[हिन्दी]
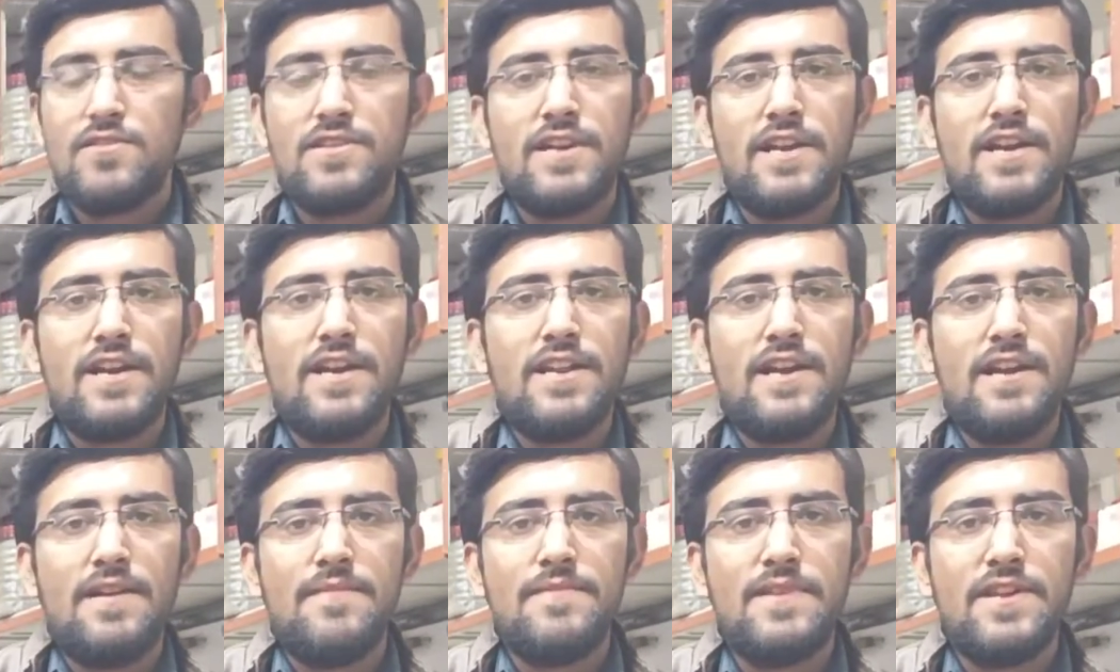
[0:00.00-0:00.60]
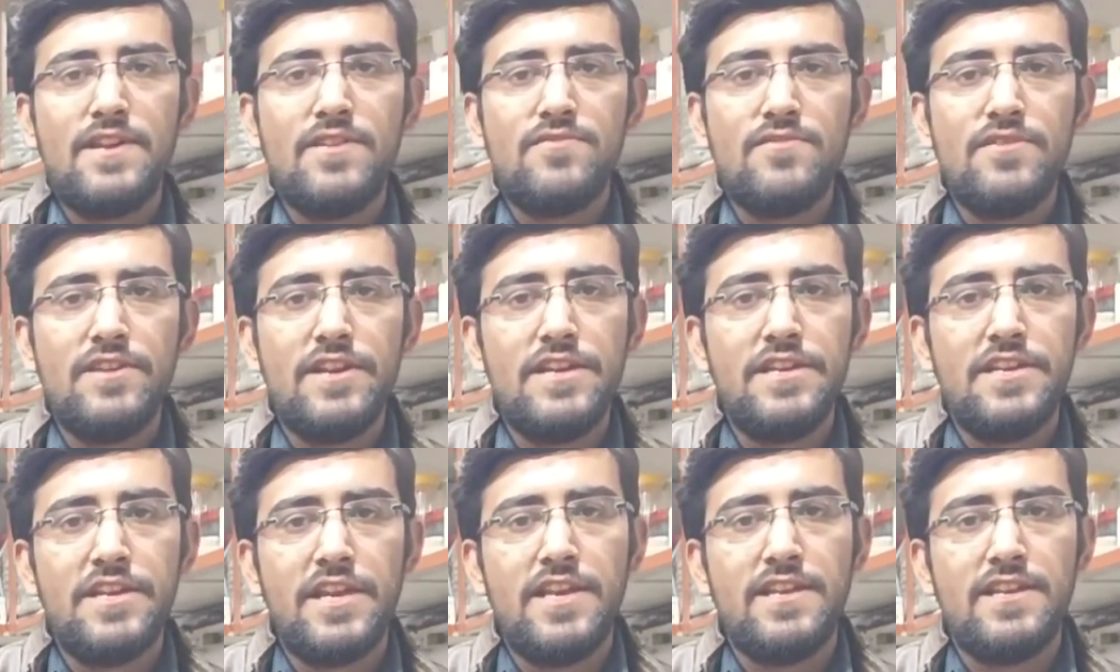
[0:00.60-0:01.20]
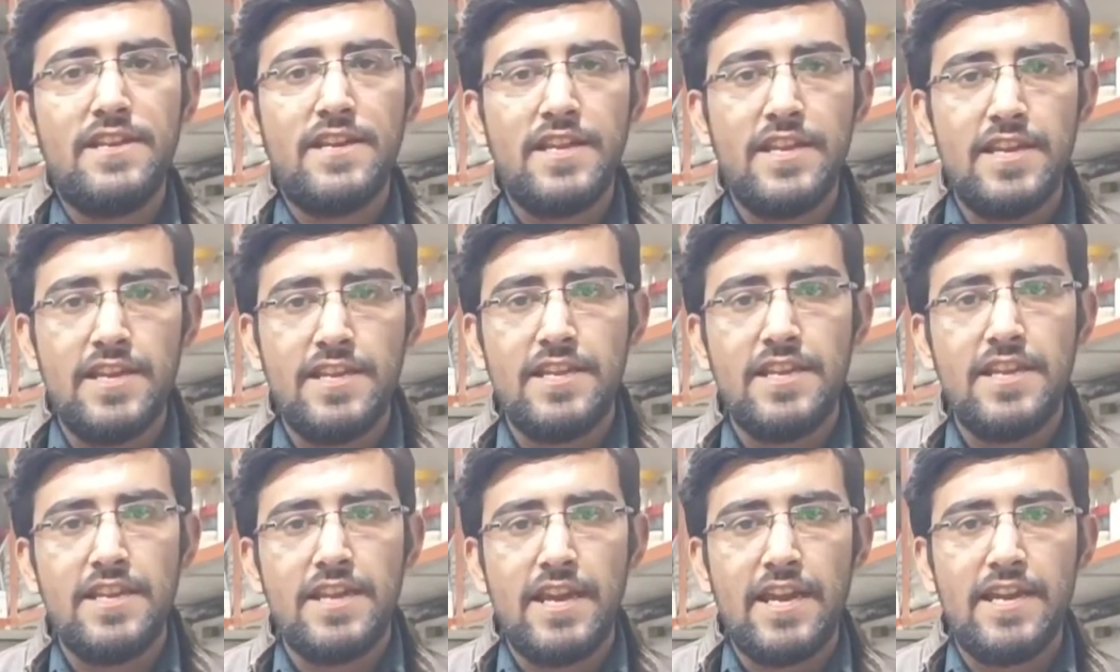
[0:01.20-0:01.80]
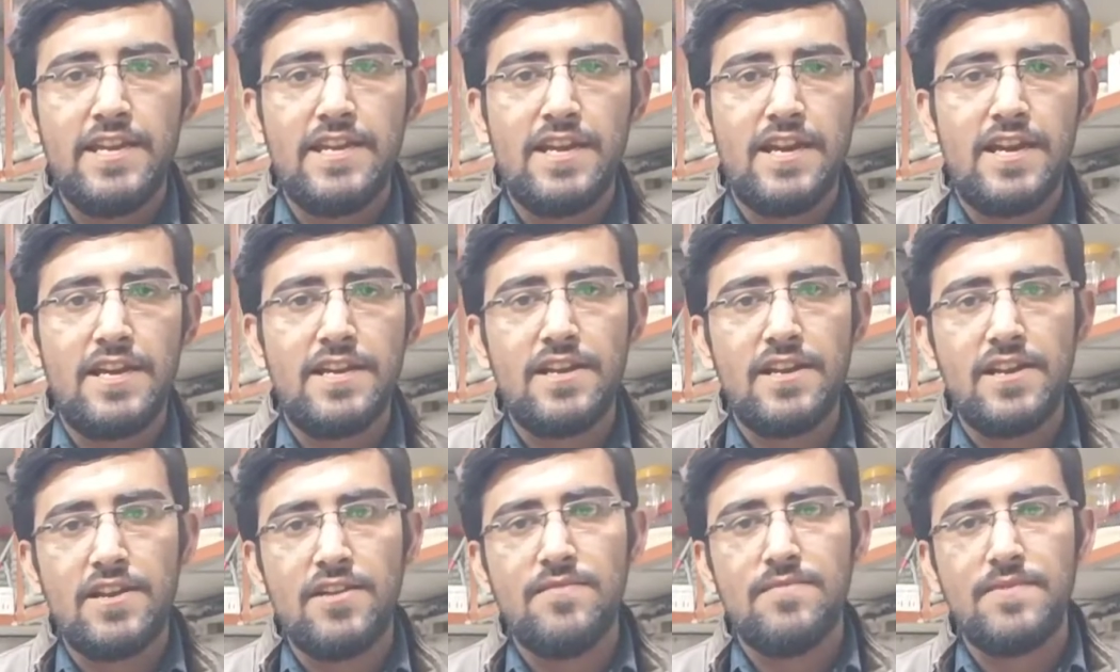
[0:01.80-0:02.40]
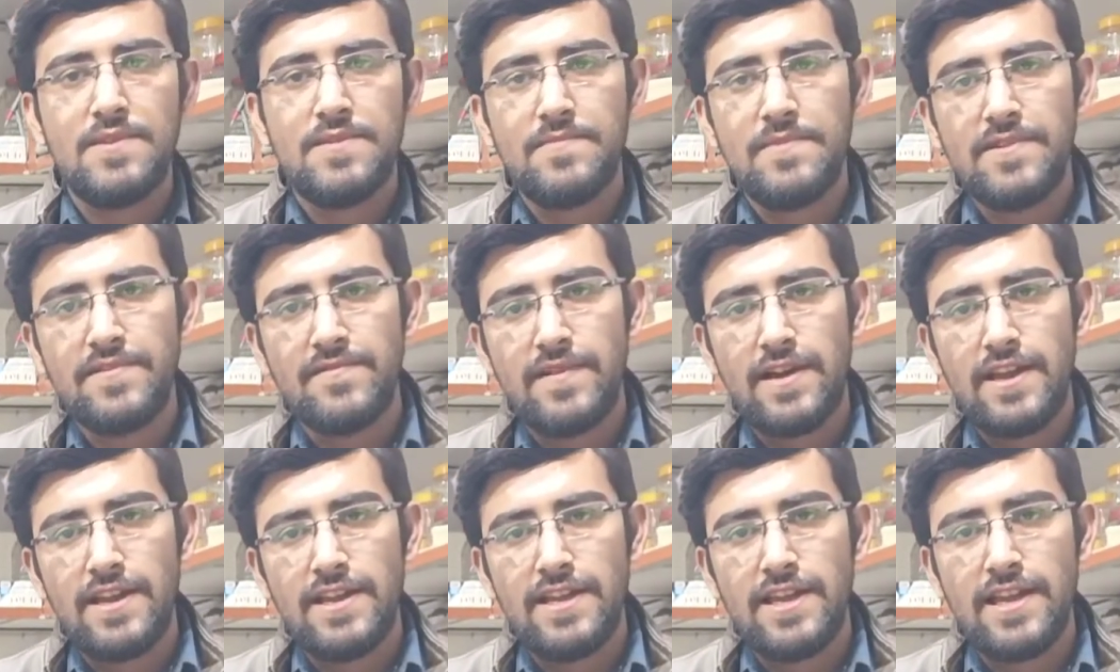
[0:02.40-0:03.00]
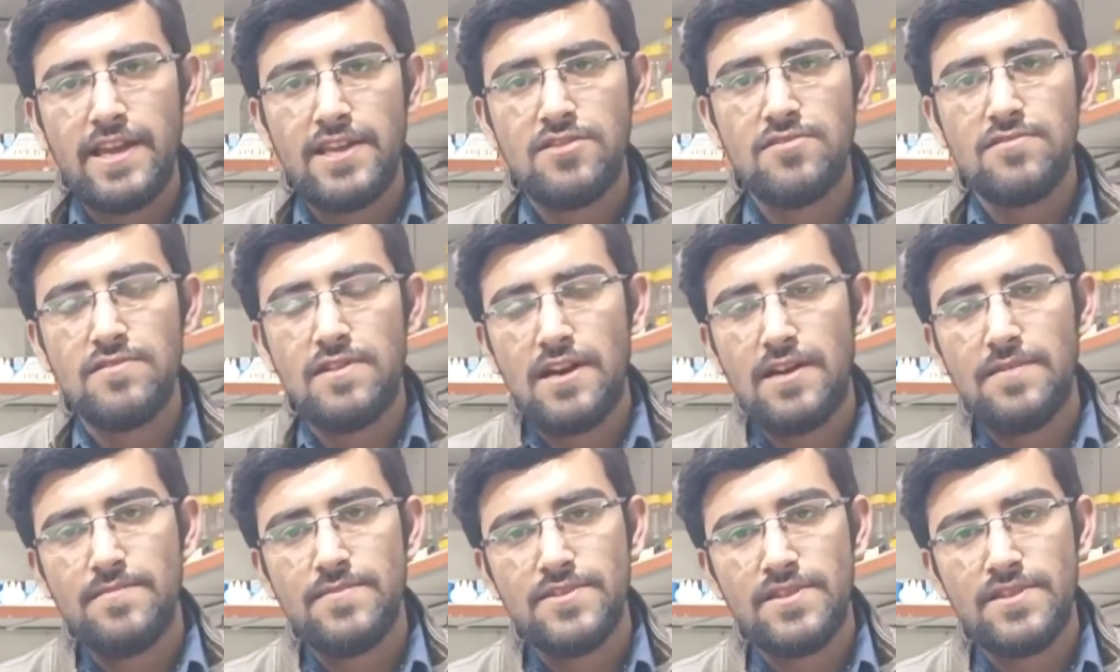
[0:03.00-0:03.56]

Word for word: और अगर आपने कोई चीज़ खरीदनी है या आर्डर के ऊपर बनवानी है तो